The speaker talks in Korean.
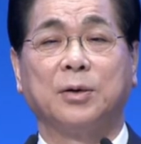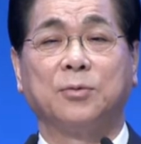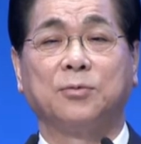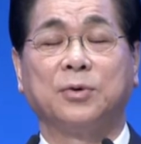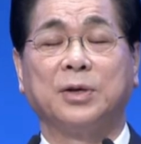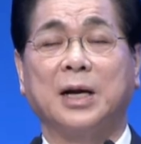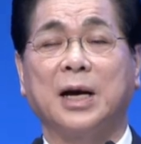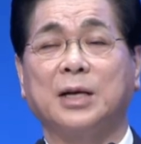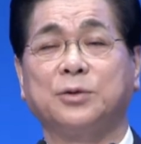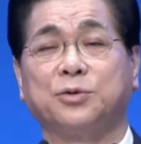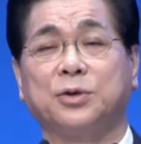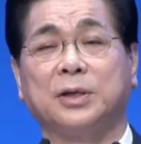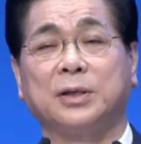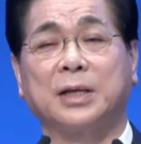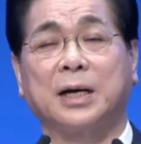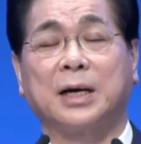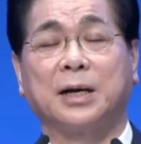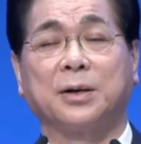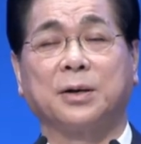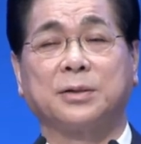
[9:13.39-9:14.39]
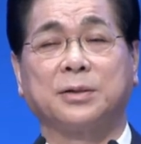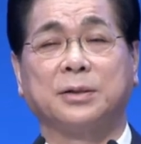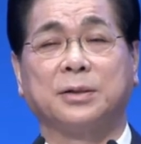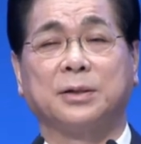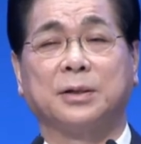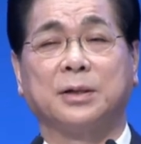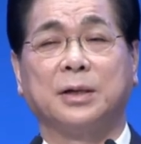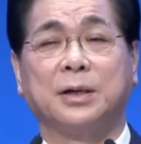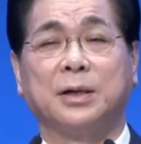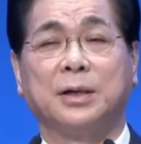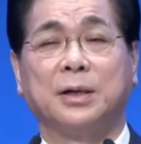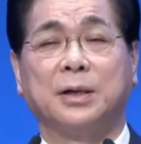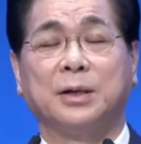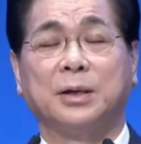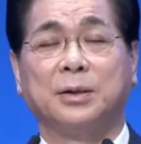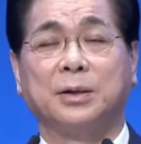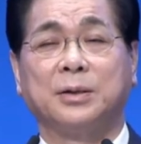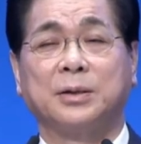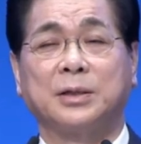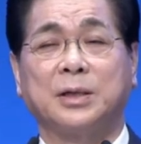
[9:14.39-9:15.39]
우리가 할 수 있다 하는 것은
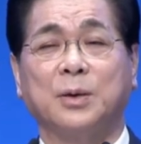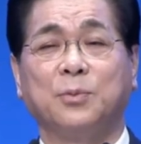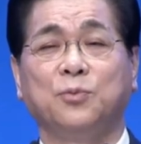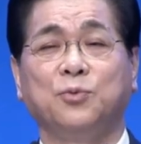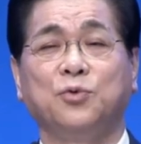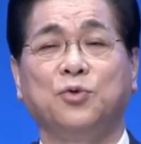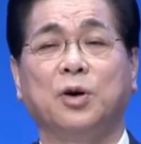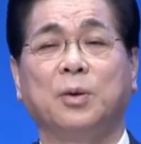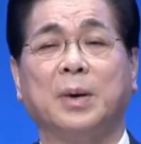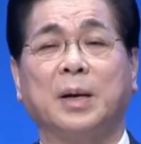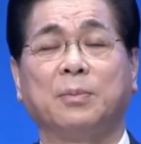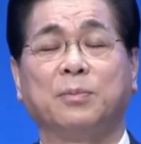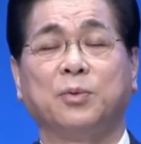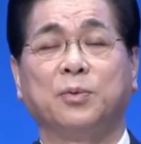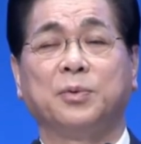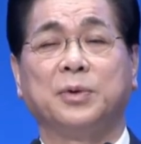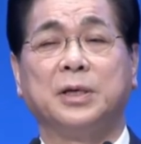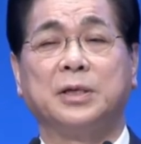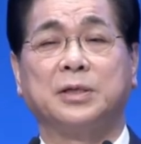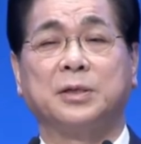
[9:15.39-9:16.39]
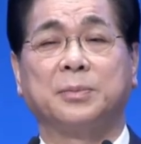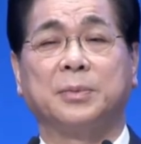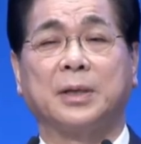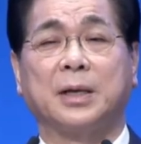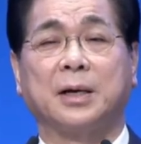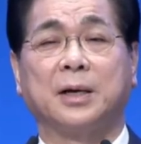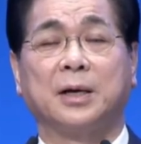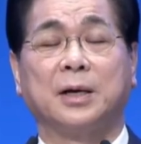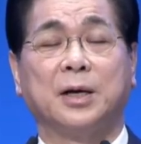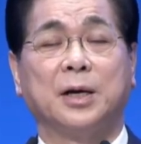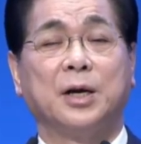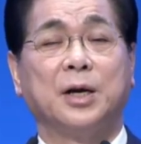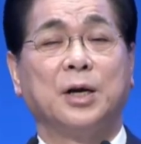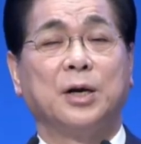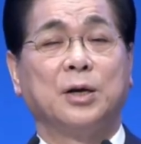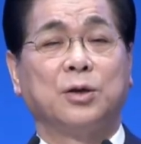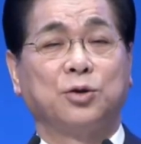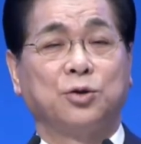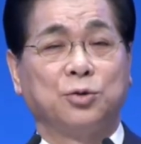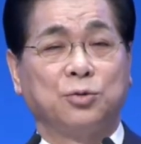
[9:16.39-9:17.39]
참 위험한 부분이 있습니다.
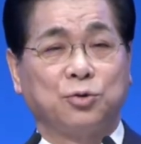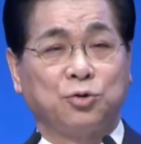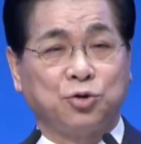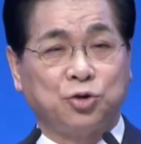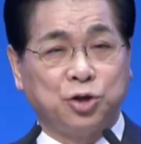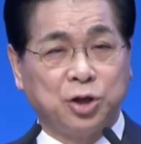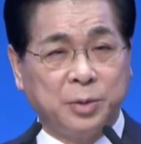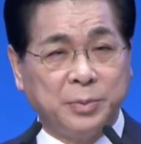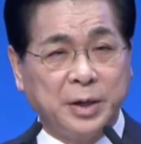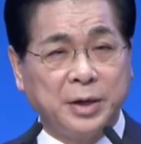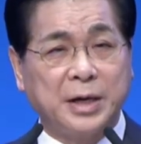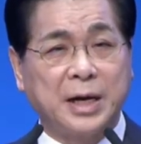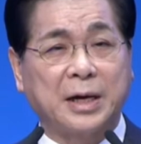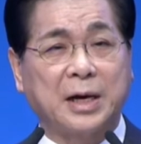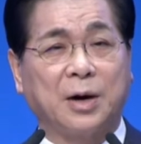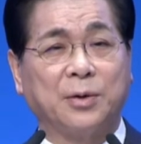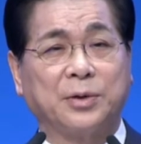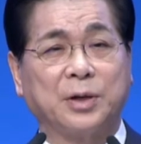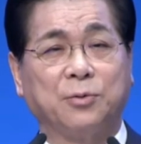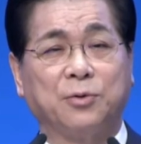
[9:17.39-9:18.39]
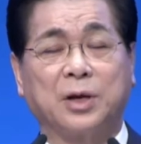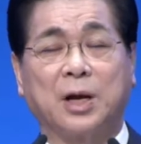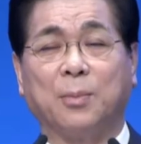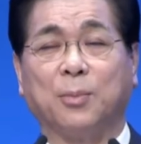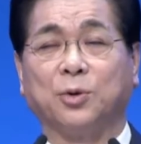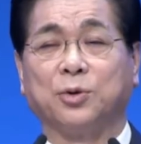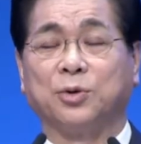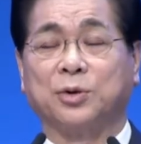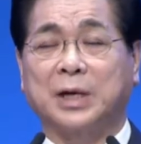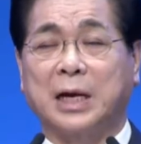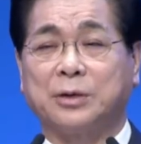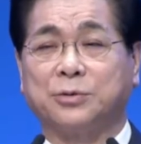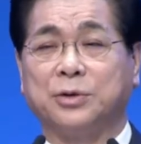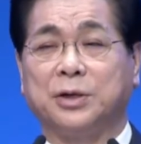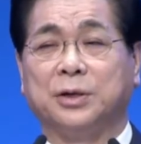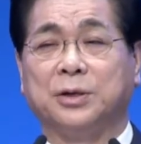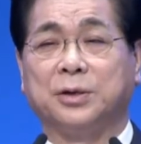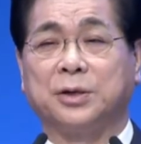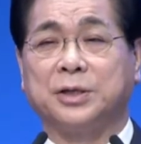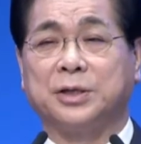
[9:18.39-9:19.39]
주님의 은혜 가운데 우리가 모든 걸할수
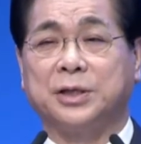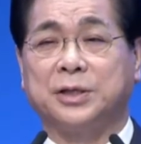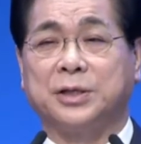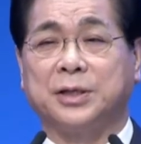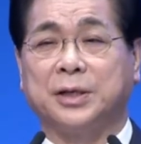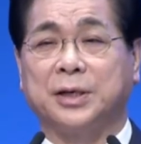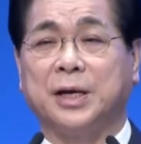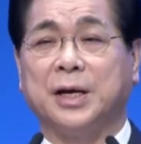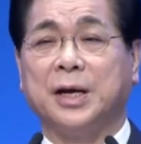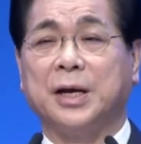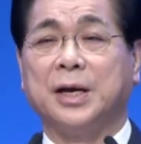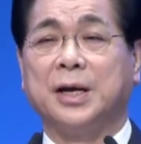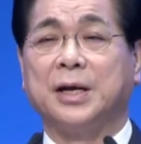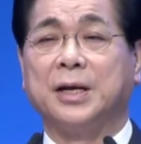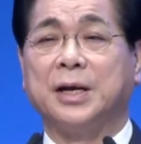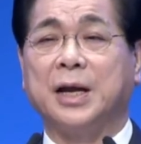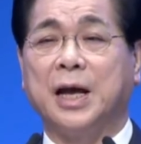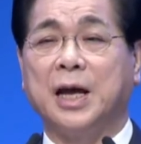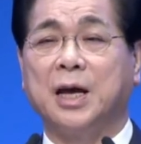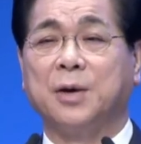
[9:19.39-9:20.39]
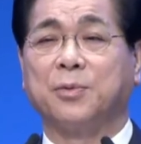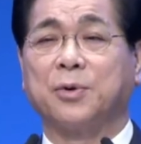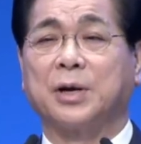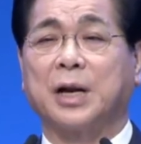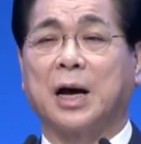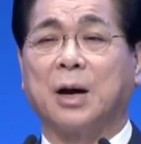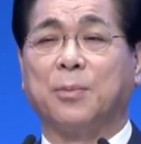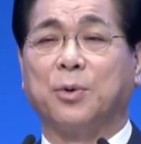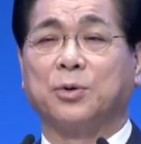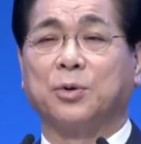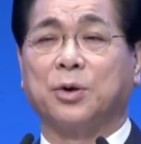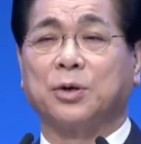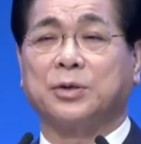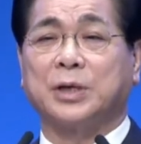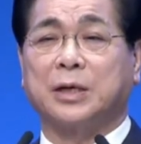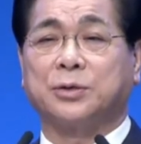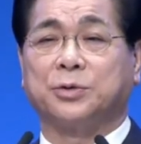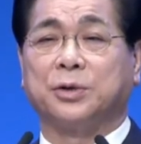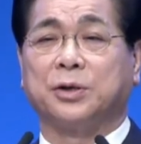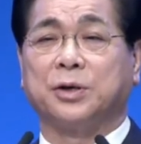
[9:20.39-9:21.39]
있는 것이지 내 힘으로 내가 모든 것을
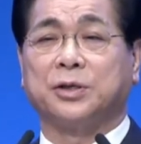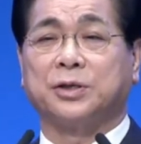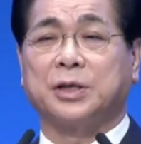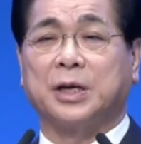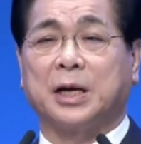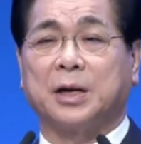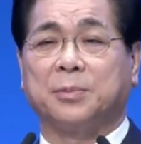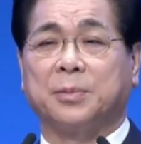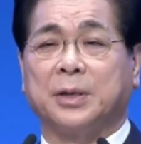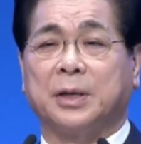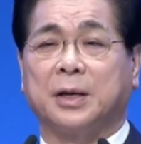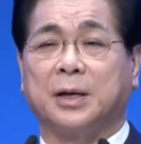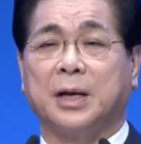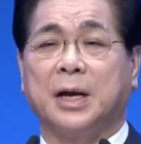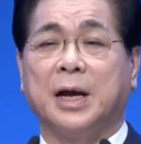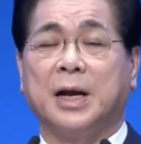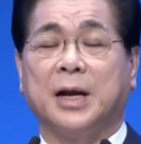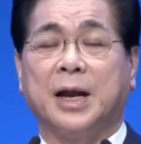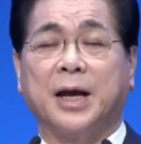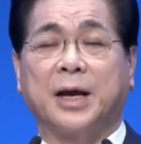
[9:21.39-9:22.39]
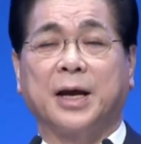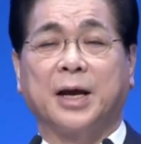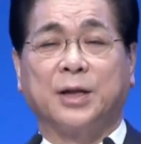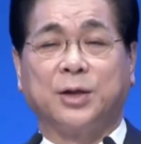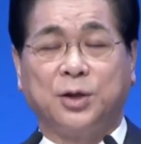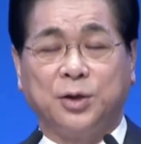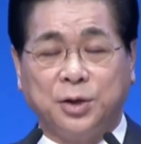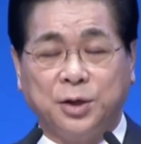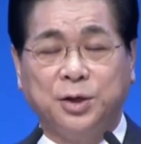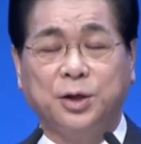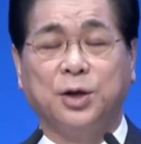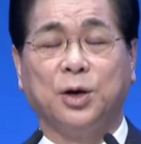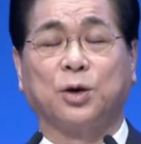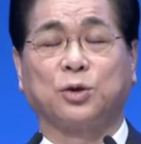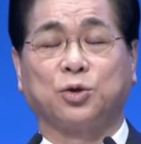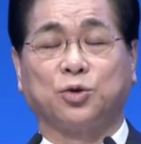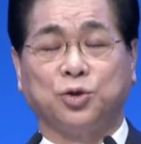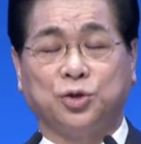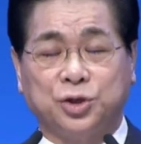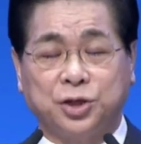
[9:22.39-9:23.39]
할 수 있는 것이 아닙니다. 내게
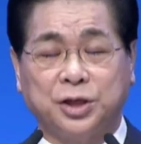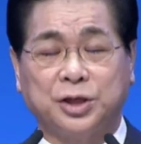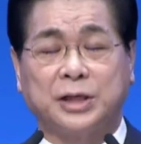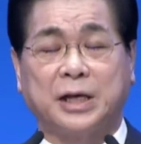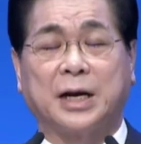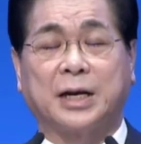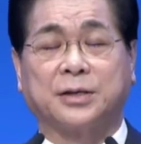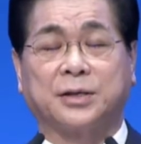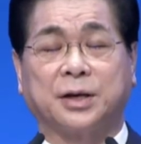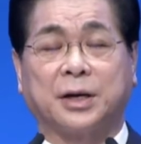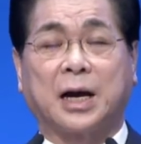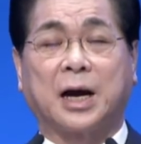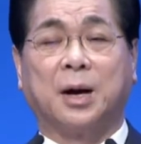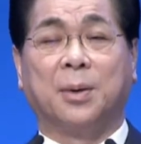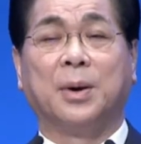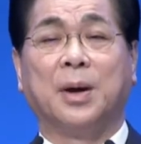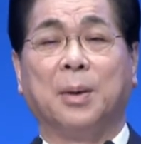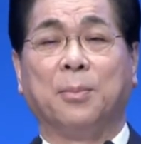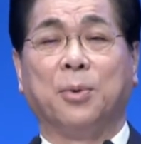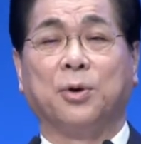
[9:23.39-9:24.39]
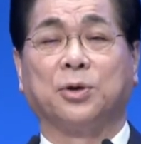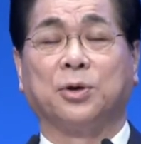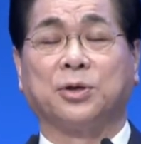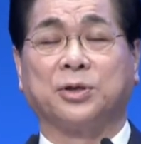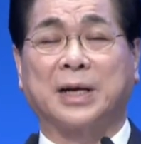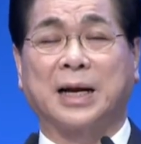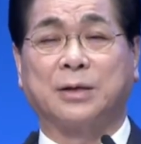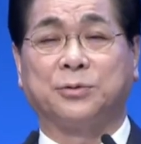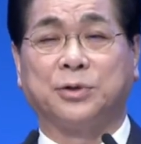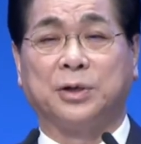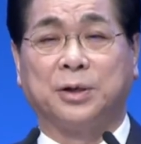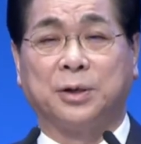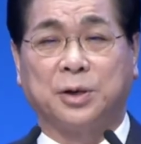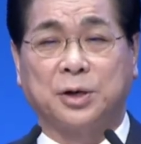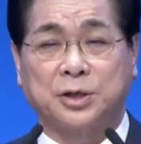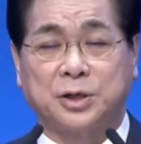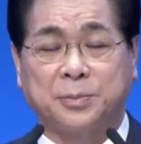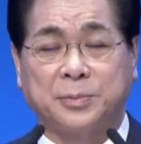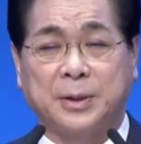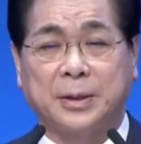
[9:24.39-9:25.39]
능력 주시는 자 안에서 내가 모든 것을 할 수 있는
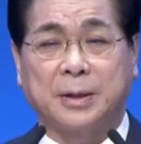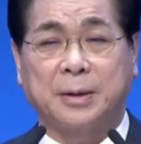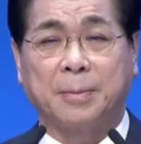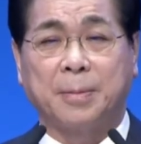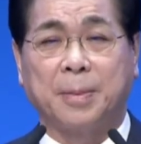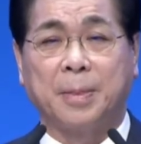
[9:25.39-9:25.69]
것입니다.